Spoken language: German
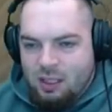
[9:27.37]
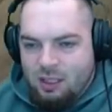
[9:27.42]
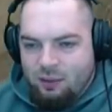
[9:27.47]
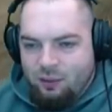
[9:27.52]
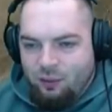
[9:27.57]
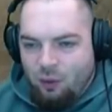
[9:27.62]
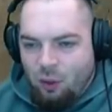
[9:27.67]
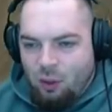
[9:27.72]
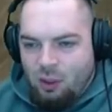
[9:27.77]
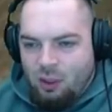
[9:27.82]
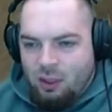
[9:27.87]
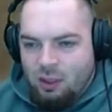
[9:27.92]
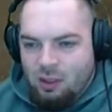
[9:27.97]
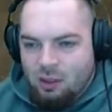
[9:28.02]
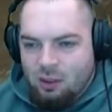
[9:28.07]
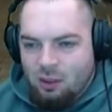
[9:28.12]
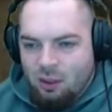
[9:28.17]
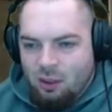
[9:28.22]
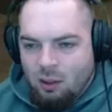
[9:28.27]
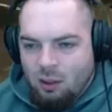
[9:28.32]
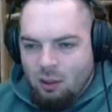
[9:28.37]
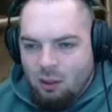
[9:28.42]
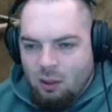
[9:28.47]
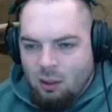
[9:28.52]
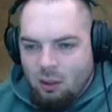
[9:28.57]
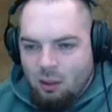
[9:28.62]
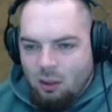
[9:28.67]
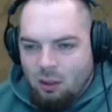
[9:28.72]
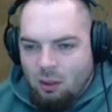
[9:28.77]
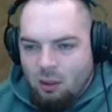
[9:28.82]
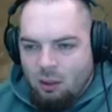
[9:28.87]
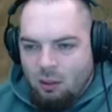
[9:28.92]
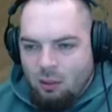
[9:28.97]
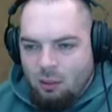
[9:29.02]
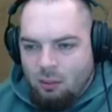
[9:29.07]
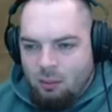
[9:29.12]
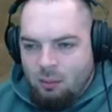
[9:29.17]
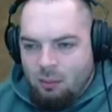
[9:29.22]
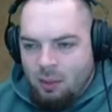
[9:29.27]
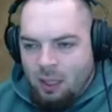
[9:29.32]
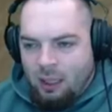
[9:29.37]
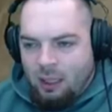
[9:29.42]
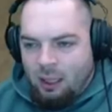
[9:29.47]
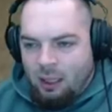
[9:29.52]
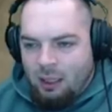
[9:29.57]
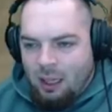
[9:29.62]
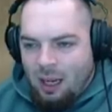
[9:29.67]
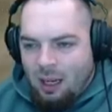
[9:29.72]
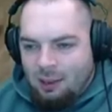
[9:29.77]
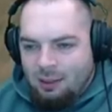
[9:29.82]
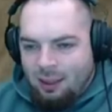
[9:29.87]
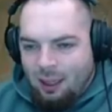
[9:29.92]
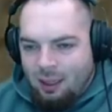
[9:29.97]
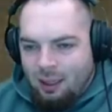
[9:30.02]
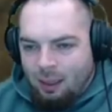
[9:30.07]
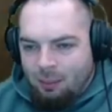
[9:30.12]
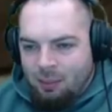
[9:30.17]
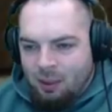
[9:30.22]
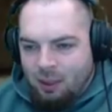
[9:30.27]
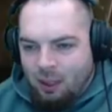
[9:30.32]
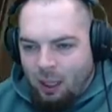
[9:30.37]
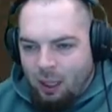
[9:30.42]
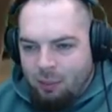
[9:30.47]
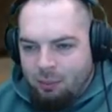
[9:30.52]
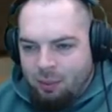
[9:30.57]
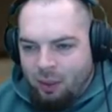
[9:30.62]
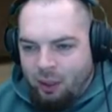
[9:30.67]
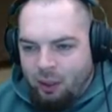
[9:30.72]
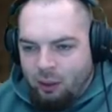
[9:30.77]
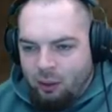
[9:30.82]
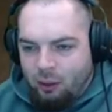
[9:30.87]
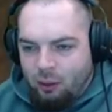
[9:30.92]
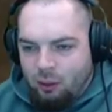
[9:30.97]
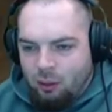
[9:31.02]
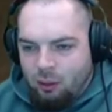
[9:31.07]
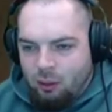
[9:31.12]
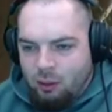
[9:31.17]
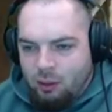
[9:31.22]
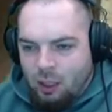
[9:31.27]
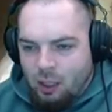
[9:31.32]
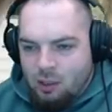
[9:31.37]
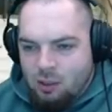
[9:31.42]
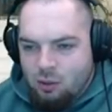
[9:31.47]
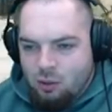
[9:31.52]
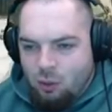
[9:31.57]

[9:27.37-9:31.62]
sie wirklich einen mega Nachteil damit reinbringen. Da ist ein